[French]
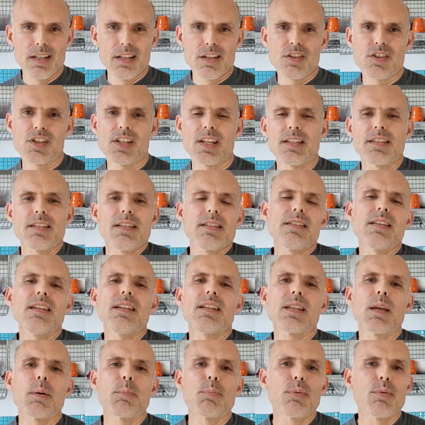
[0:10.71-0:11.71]
J'ai assisté il
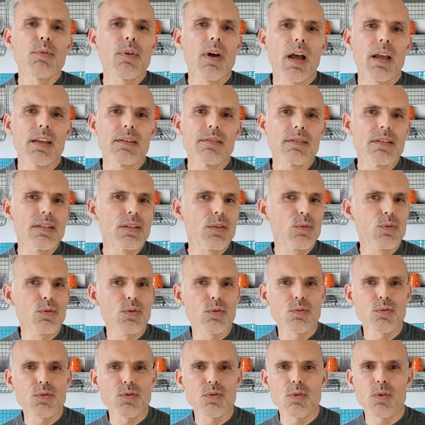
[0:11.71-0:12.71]
y a peu à une
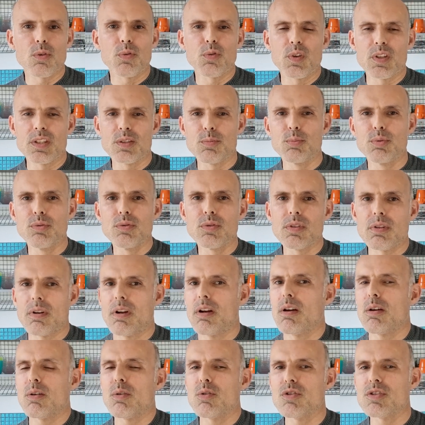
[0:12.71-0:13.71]
discussion sur Facebook.
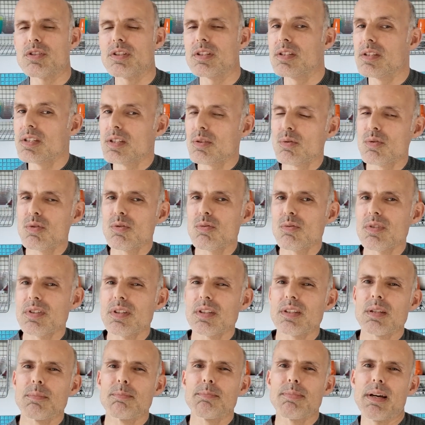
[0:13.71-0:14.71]
Alors quand je dis discussion,
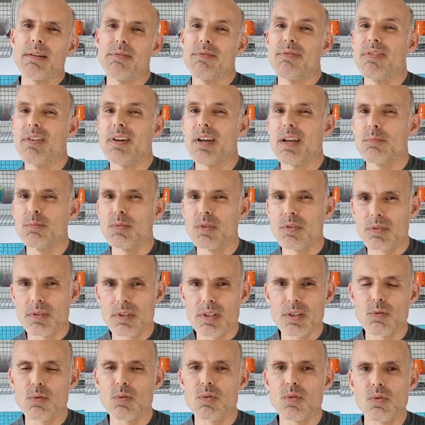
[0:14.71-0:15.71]
c'était pas vraiment une
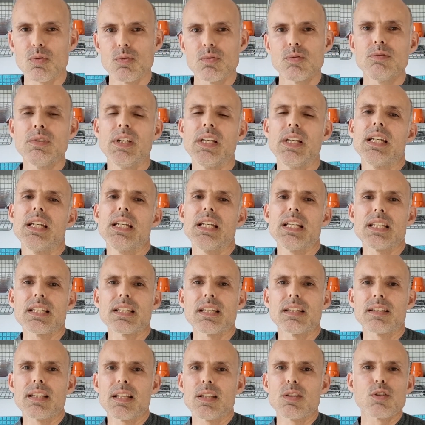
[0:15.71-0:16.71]
discussion,
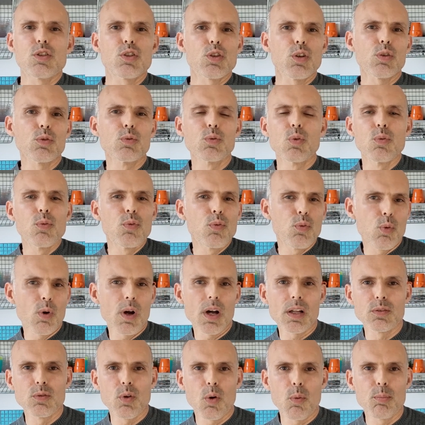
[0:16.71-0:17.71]
c'était une sorte de
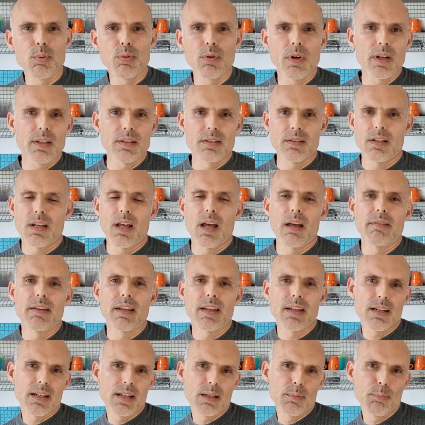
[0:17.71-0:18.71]
foire d'empoigne
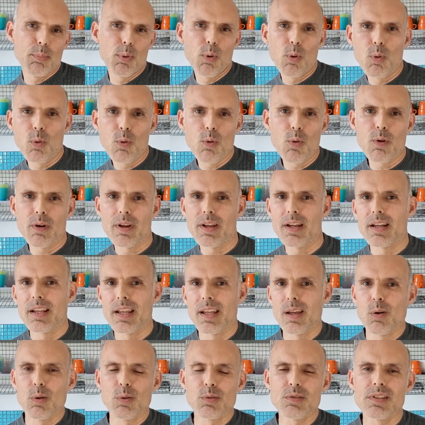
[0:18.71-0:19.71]
avec les pros et
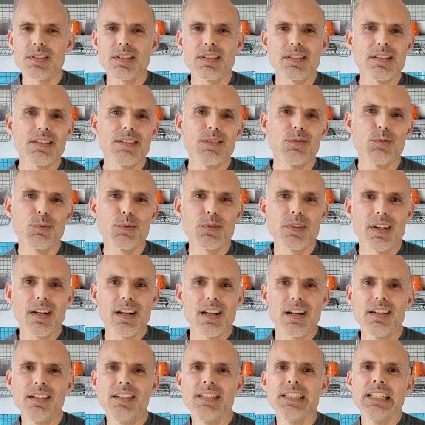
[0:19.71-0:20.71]
les
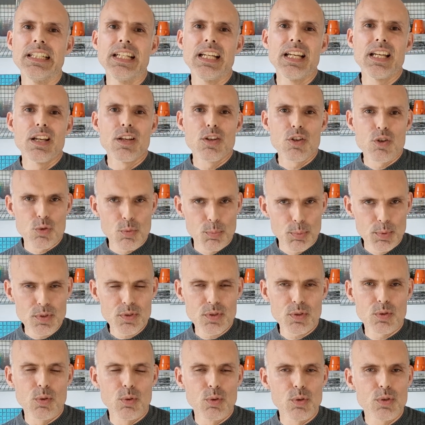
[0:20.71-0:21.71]
anti-Nutella. Je pense
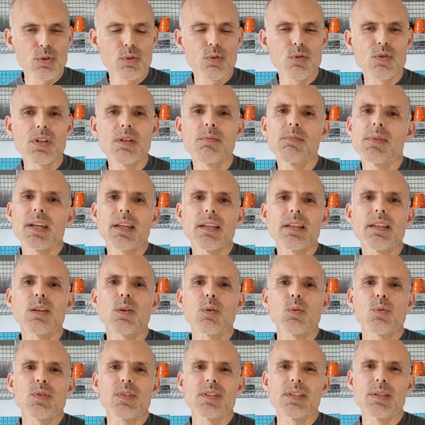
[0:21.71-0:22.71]
que le sujet mérite
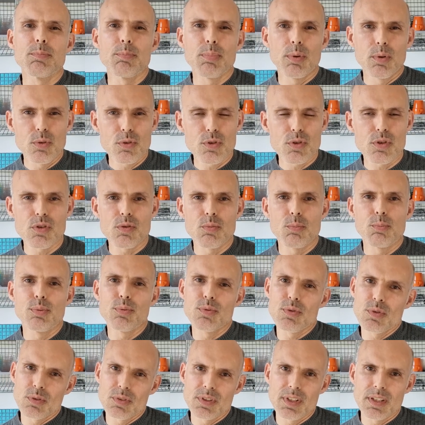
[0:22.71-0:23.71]
qu'on s'y penche
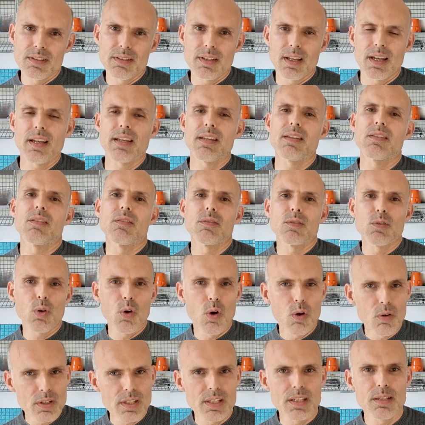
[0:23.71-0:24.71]
plus en détail,
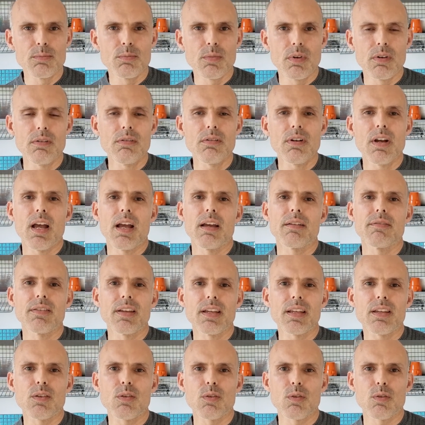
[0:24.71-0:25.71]
tranquillement,
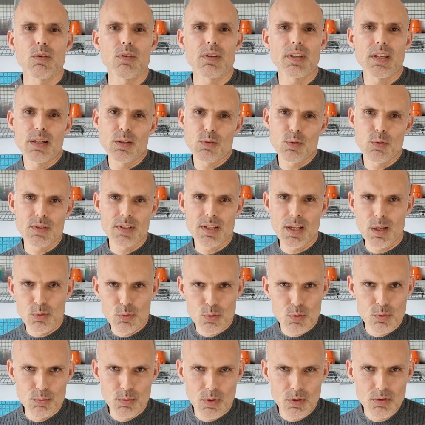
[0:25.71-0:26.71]
avec euh, quelques
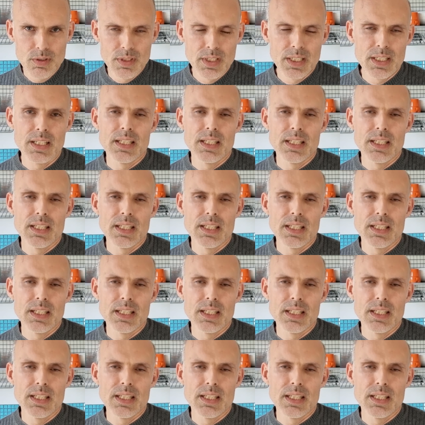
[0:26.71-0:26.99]
arguments.